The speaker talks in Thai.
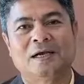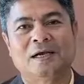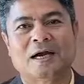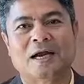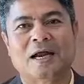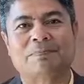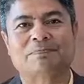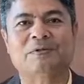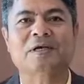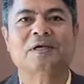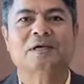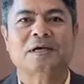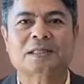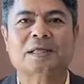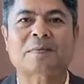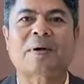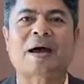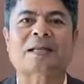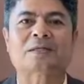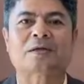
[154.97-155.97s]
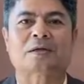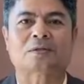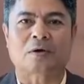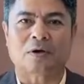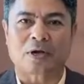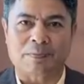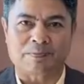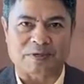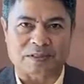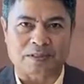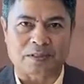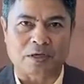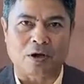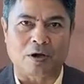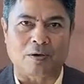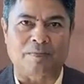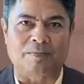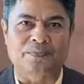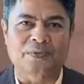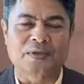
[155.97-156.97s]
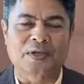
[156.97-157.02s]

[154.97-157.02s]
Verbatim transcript: นะครับซึ่งรัฐบาลจะต้องรับผิดชอบ